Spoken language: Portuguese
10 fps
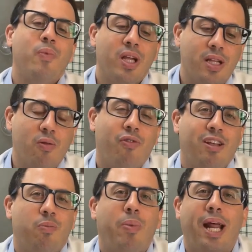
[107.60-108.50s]
Então
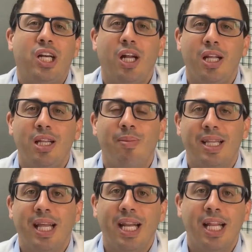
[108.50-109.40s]
faz parte ali da
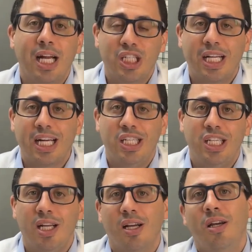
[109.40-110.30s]
maternidade
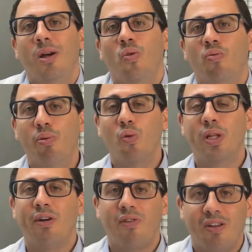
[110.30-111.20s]
tardia, um pouco
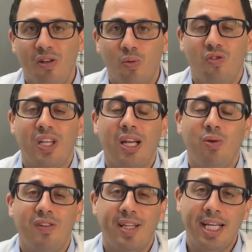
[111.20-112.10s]
da fase 1 sendo
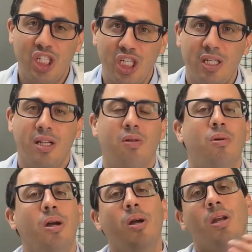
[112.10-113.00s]
estendida. Então
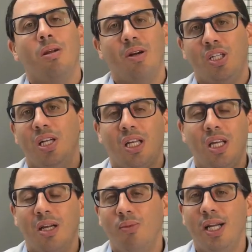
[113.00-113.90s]
imagina
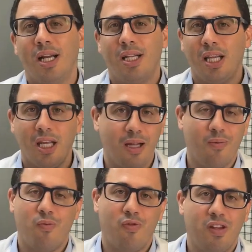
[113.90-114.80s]
que a mulher tem que
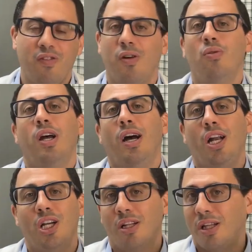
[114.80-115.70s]
fazer
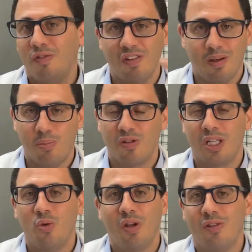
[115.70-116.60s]
faculdade, ela tem que fazer a
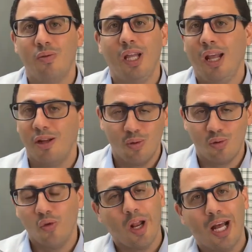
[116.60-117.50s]
pós-graduação dela,
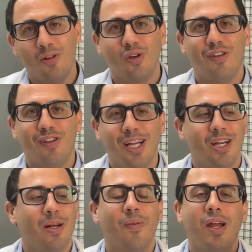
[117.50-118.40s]
doutorado, o que
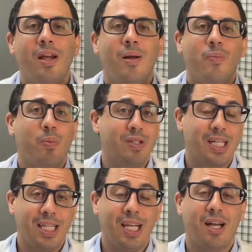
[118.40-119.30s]
seja, depois
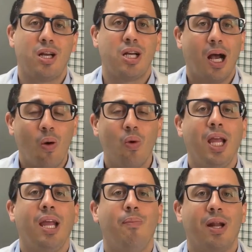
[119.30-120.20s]
ela tem que achar
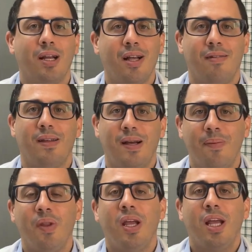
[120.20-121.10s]
alguém para
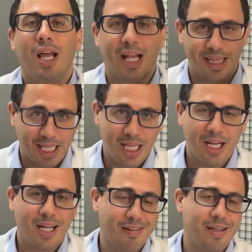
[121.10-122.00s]
casar, ela tem que
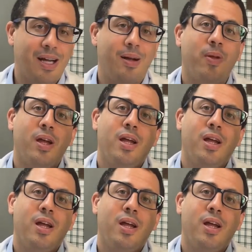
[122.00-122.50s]
casar,